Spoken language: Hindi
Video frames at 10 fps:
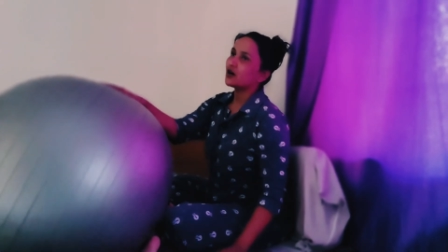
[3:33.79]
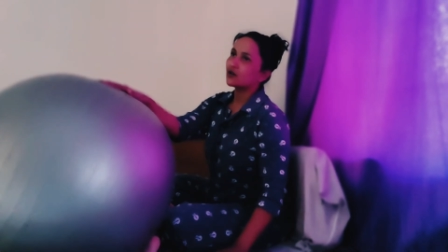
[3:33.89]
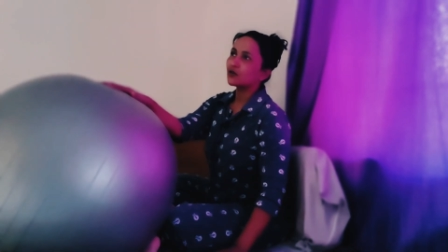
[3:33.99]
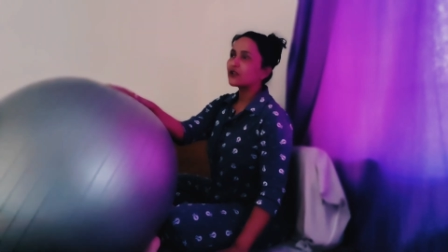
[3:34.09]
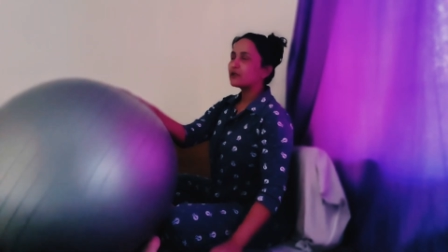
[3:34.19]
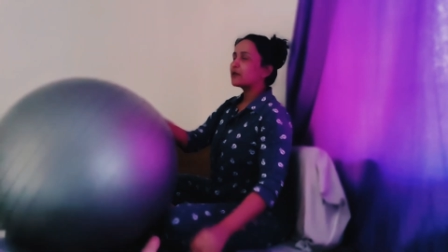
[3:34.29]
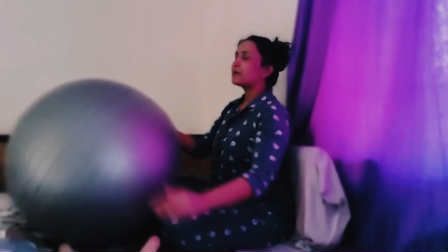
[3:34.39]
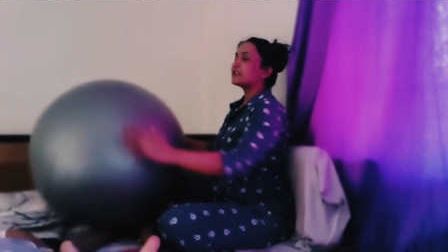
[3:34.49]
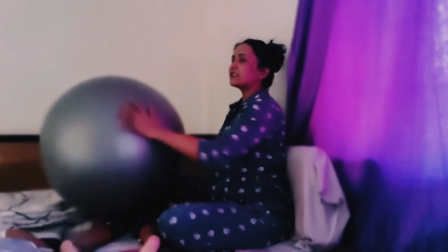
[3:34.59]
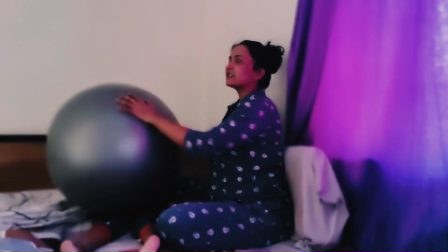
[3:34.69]
और ओ में
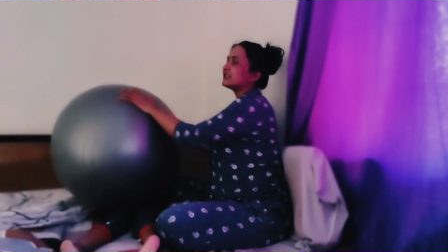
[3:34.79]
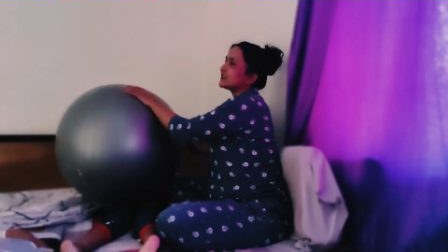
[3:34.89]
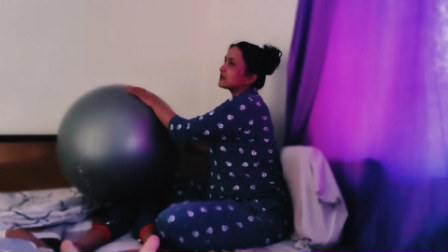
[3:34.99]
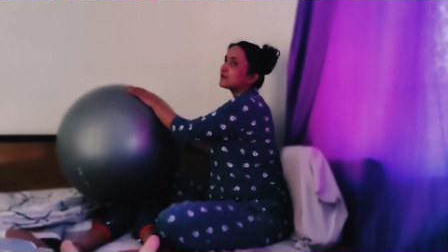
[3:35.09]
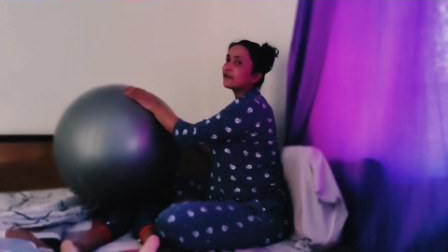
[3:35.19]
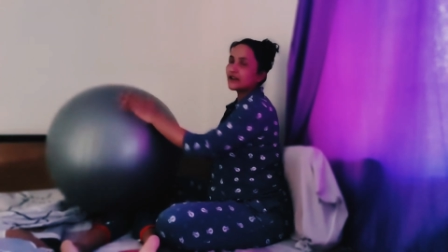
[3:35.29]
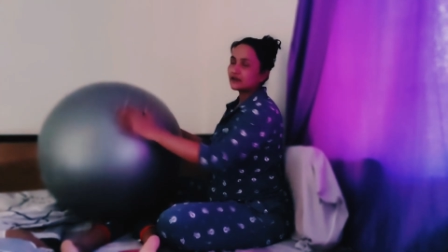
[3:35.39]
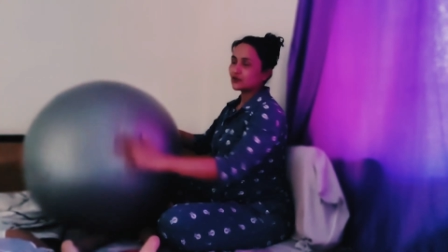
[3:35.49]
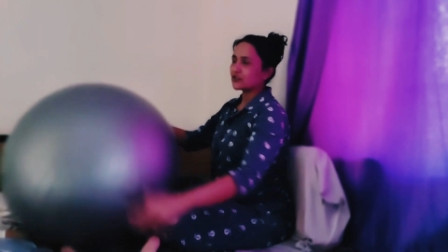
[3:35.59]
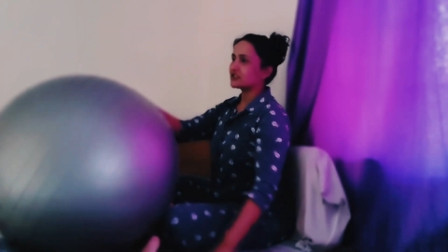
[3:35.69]
बेसिकली हम फाइन
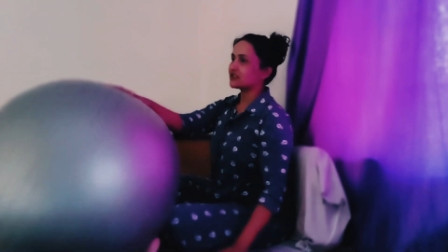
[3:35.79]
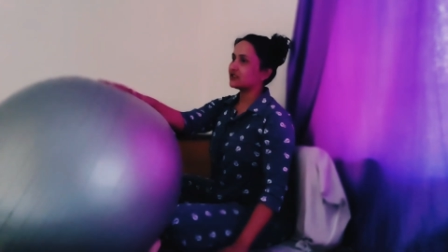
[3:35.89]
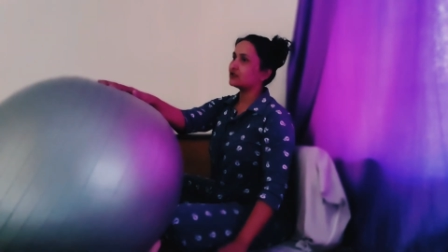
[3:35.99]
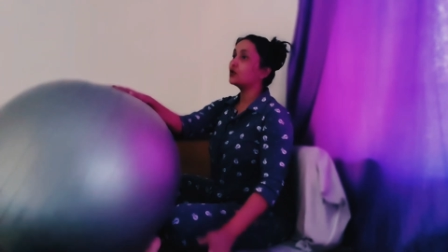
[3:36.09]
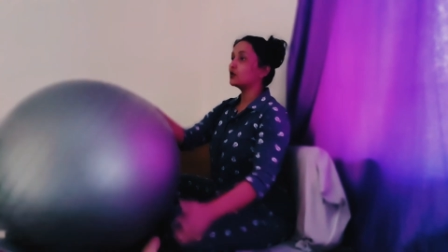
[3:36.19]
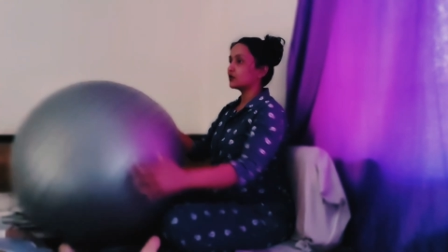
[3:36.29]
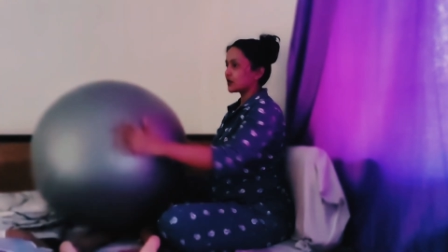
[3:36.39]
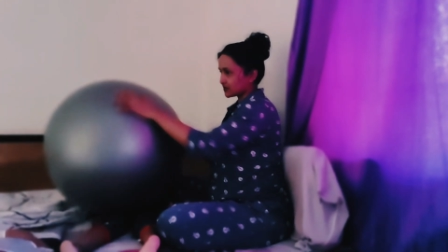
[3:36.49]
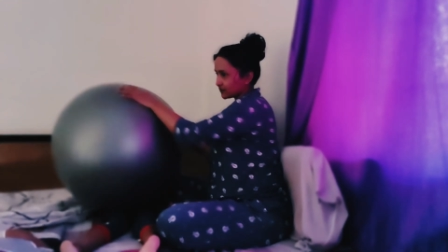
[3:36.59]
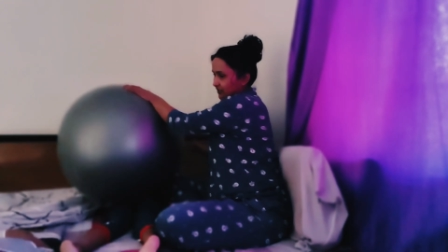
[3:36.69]
मोटर स्किल
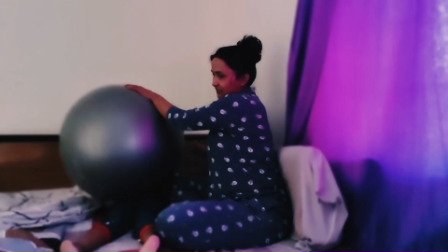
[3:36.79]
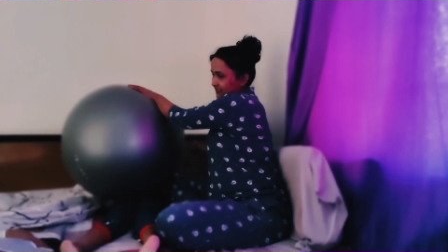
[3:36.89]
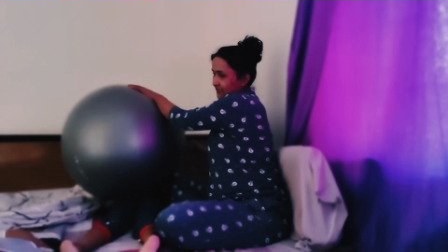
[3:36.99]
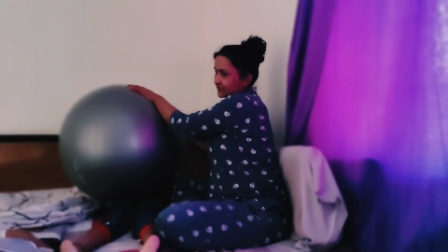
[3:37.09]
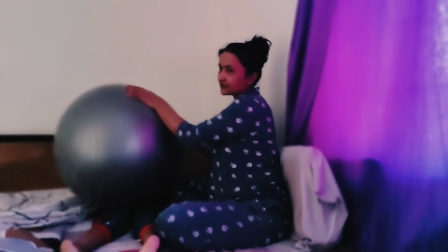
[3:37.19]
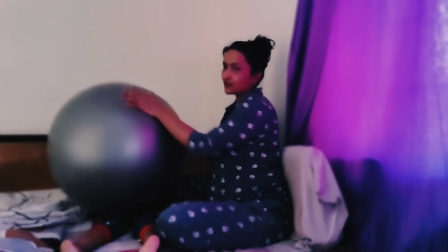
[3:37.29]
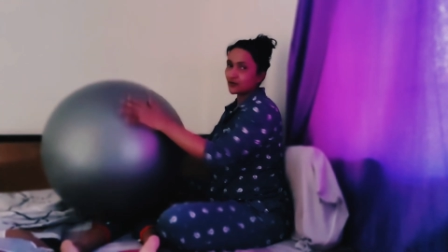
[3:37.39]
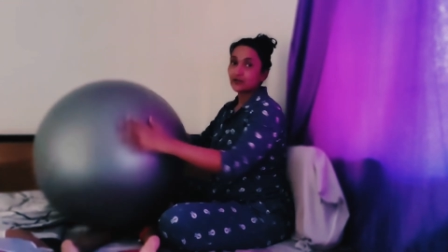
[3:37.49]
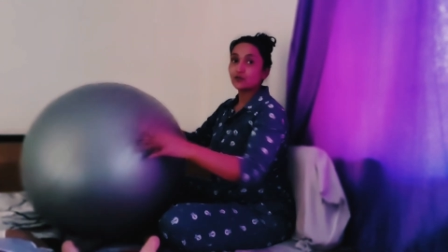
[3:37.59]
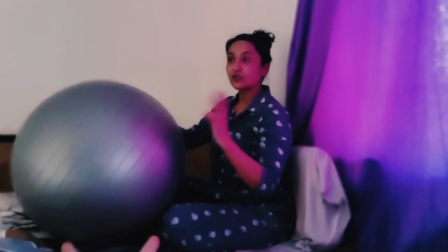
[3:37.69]
ग्रॉस मोटर स्किल्स जो
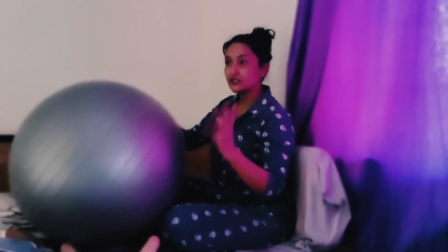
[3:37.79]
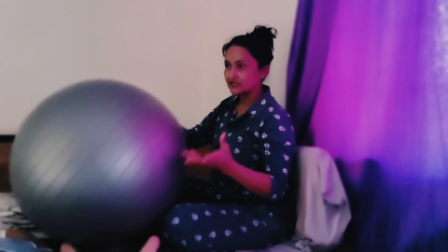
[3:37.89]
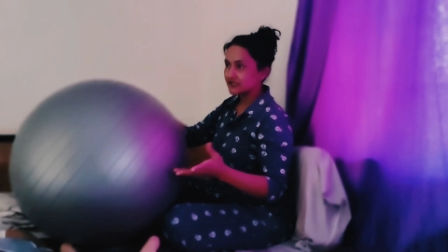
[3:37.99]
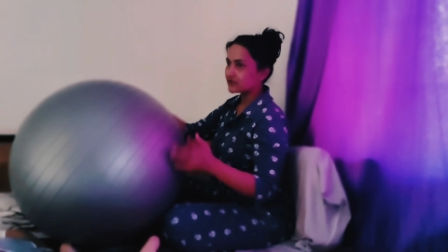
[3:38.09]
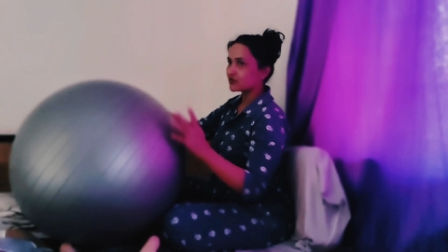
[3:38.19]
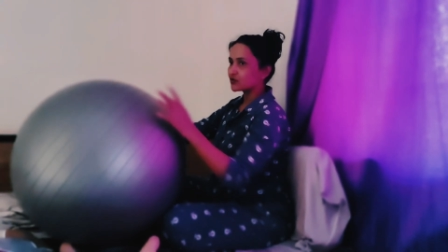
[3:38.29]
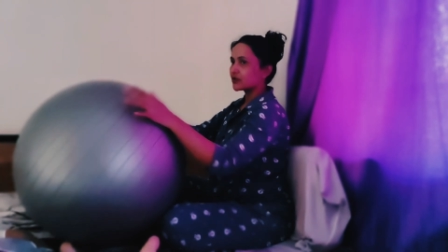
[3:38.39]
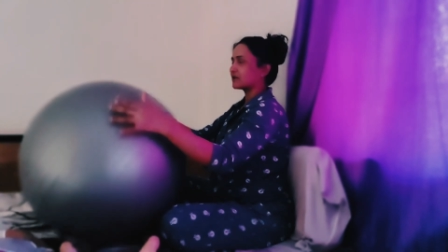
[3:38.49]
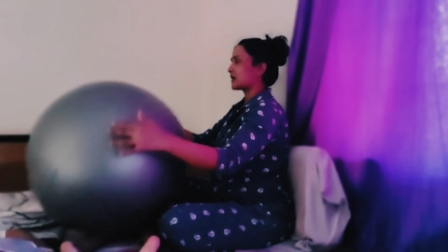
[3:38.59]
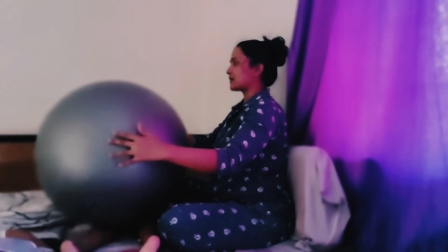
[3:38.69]
हमारे मोटर स्किल्स है उस
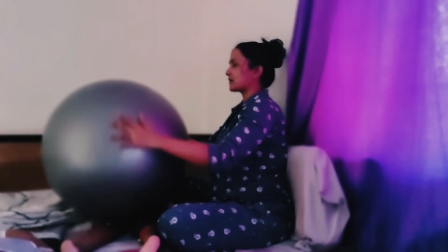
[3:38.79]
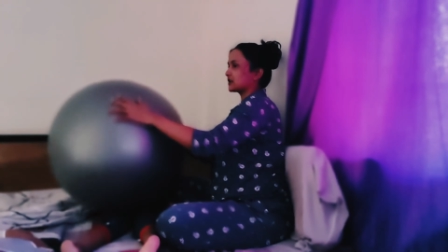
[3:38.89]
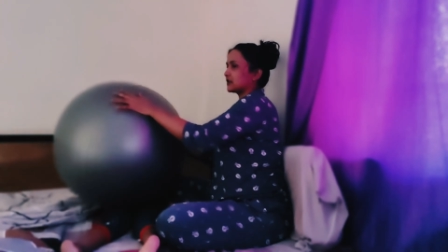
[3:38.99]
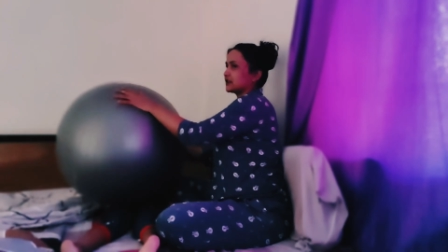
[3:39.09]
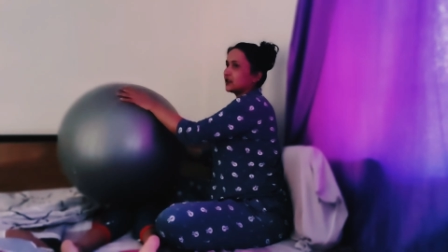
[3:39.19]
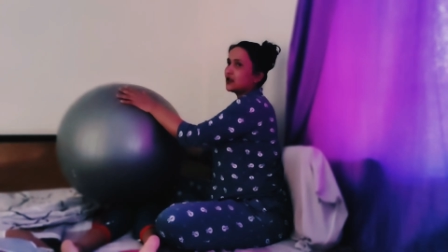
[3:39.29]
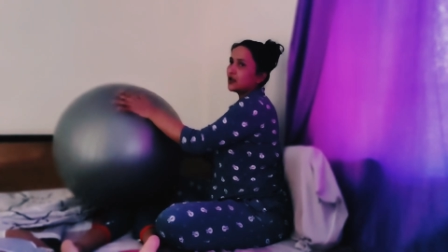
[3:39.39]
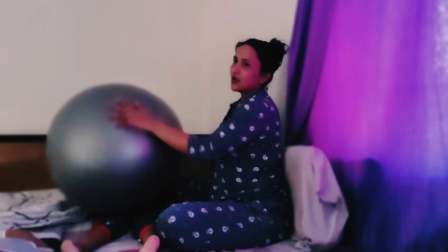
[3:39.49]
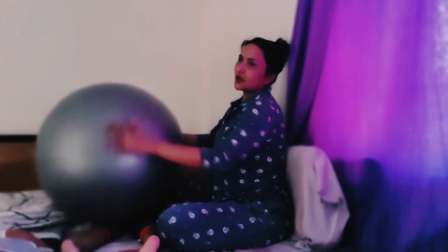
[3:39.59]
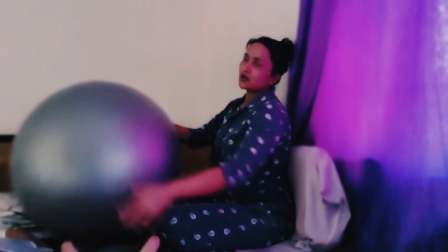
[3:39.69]
पर हम काम करते हैं
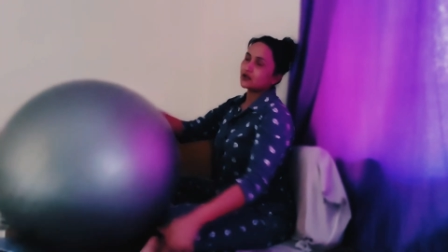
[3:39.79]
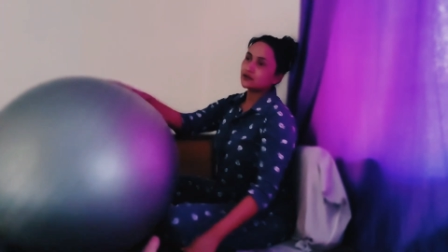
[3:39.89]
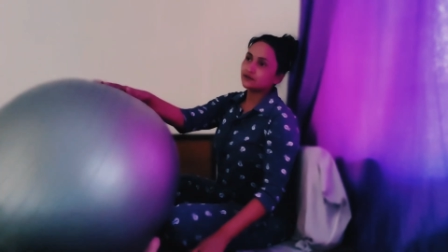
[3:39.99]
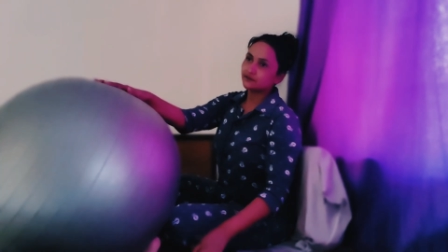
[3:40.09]
और